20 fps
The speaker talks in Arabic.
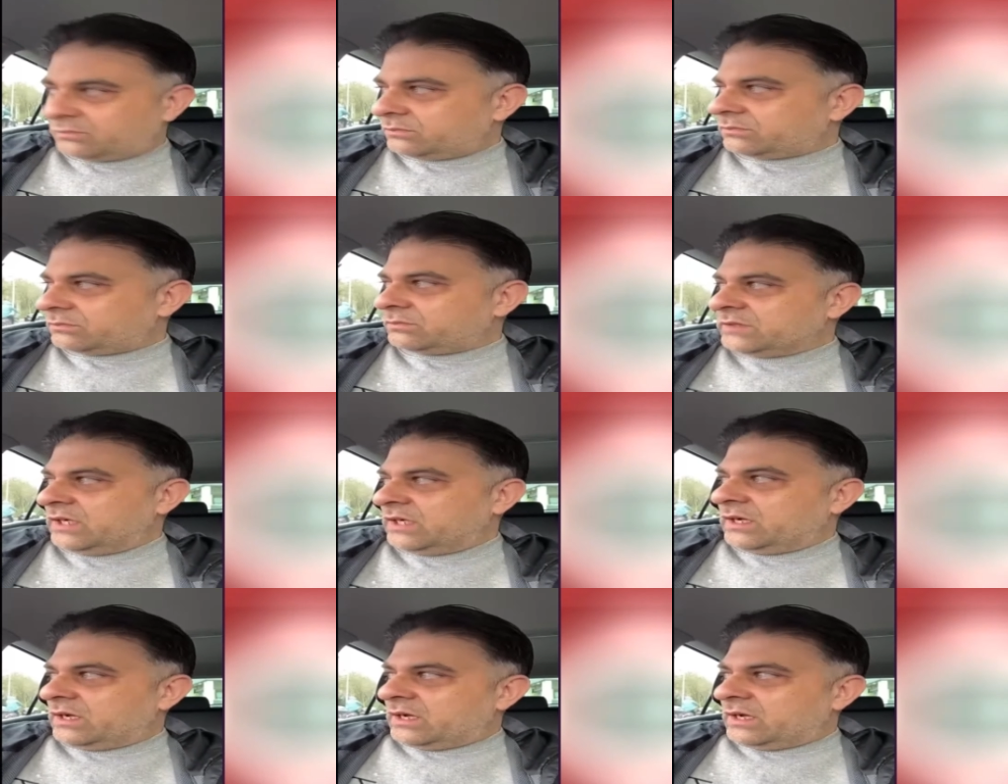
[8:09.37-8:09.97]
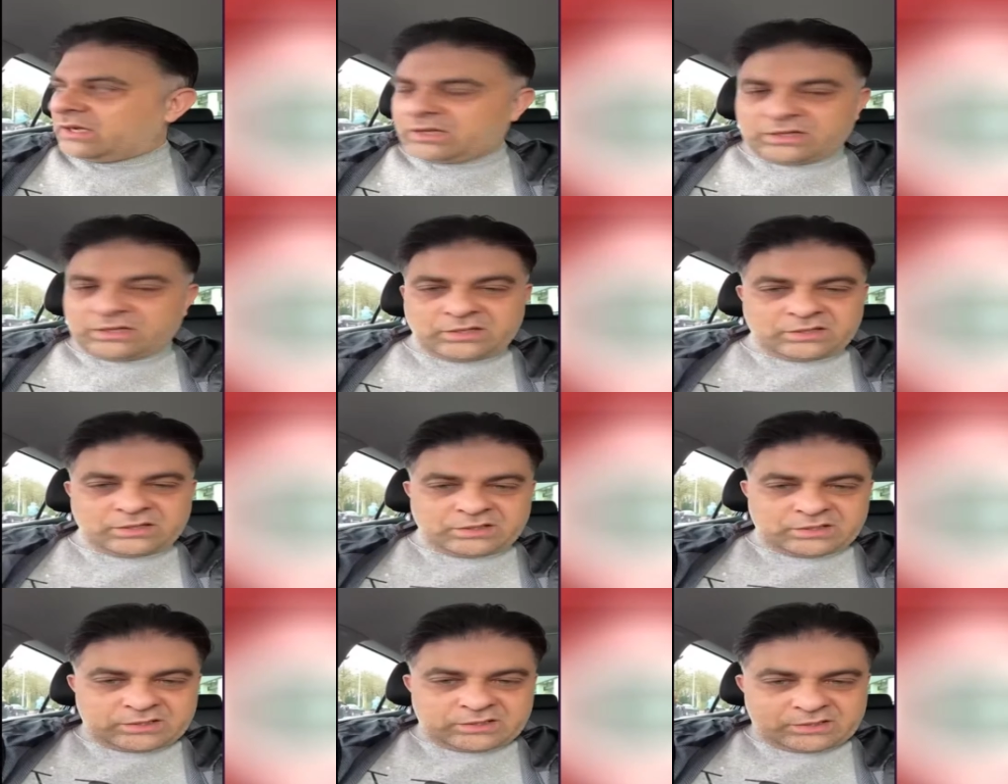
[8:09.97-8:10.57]
واطلو متين
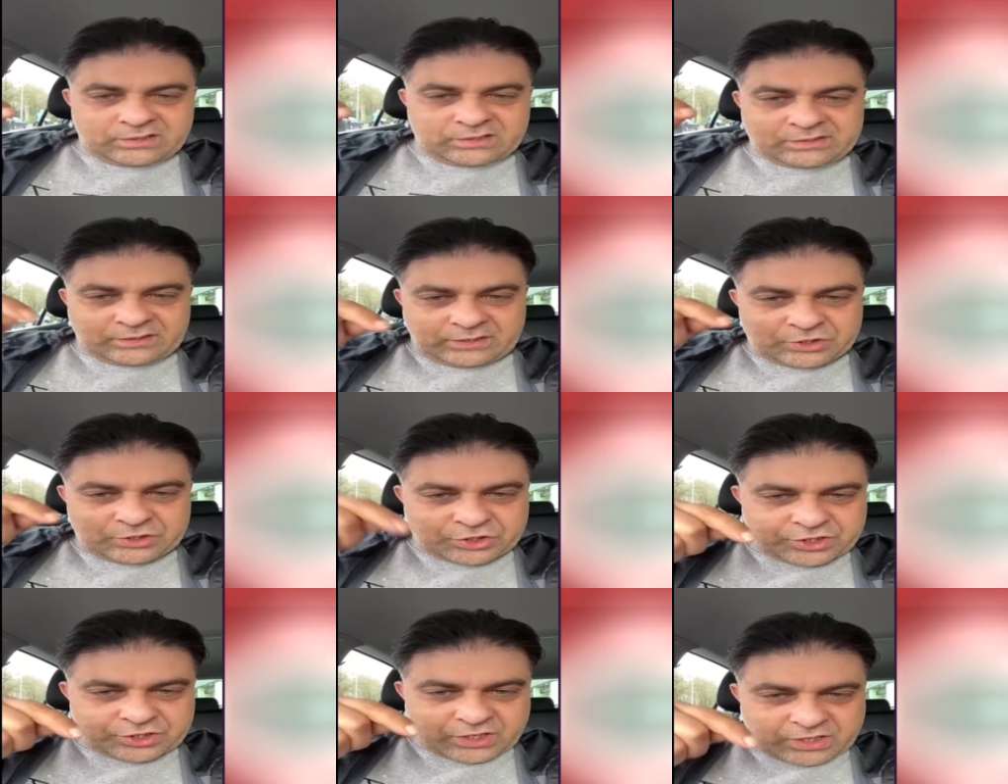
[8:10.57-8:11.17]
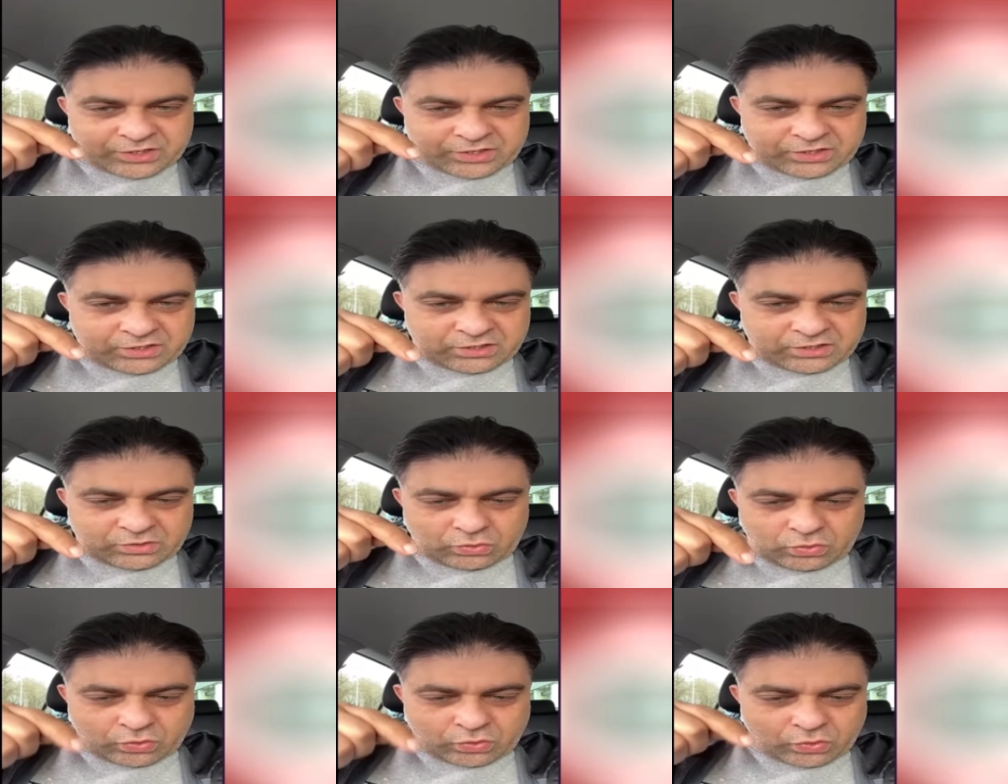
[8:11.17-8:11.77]
هي تعيش
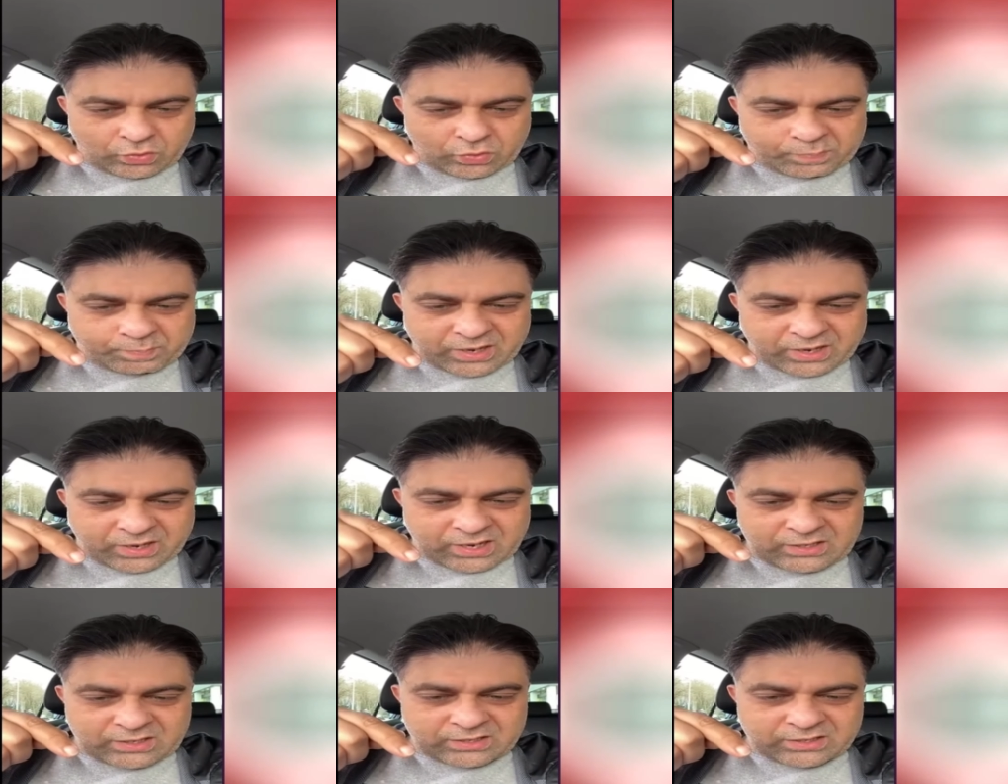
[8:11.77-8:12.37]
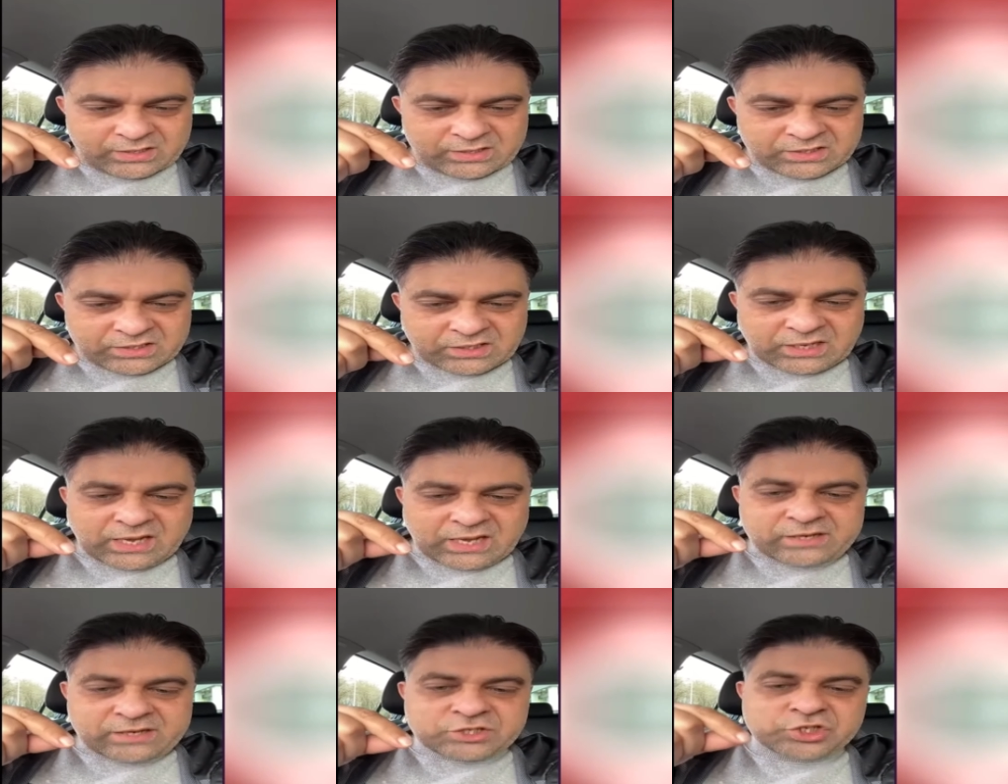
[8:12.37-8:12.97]
ذا اوروبا
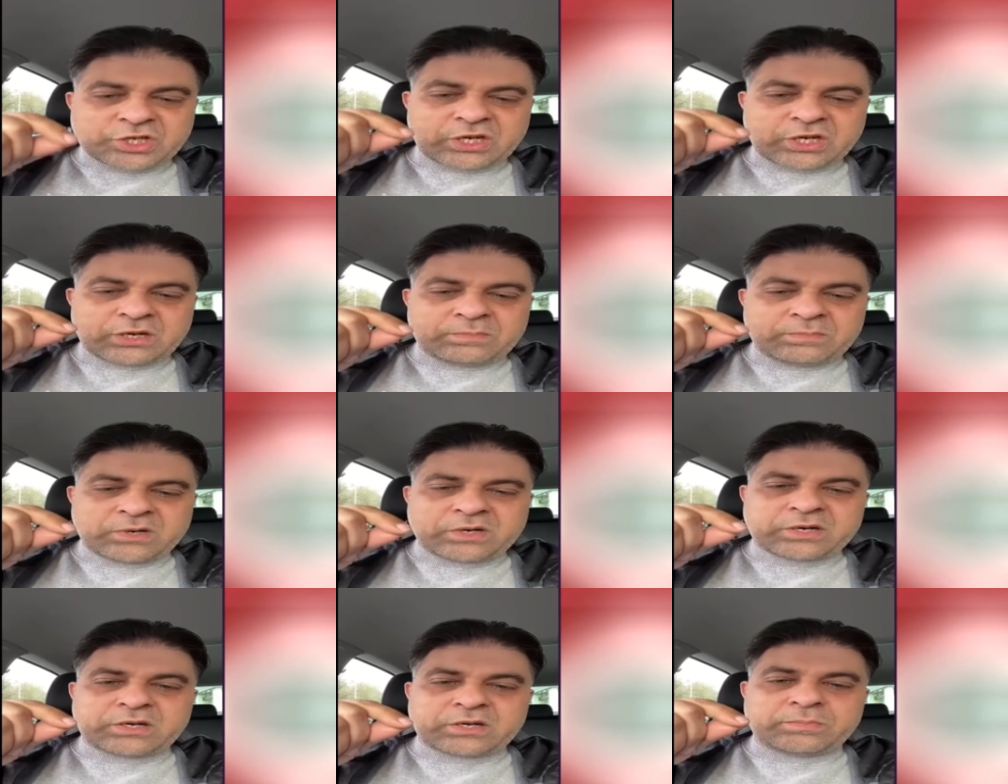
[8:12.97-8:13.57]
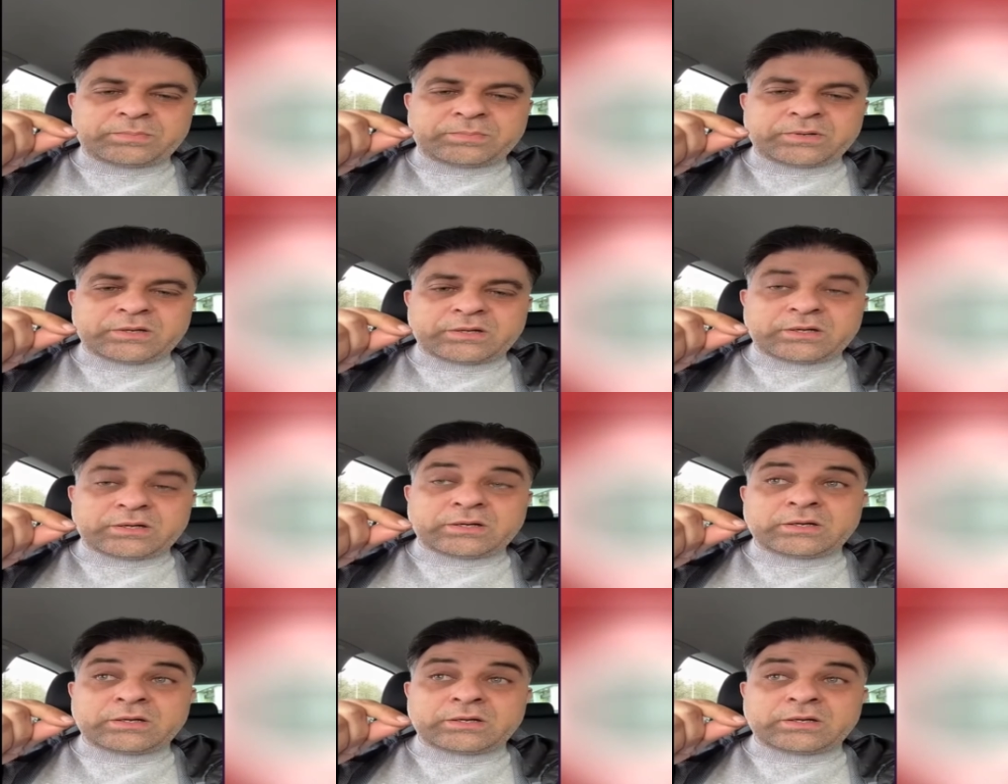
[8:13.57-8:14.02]
قارش قال المغرب آه،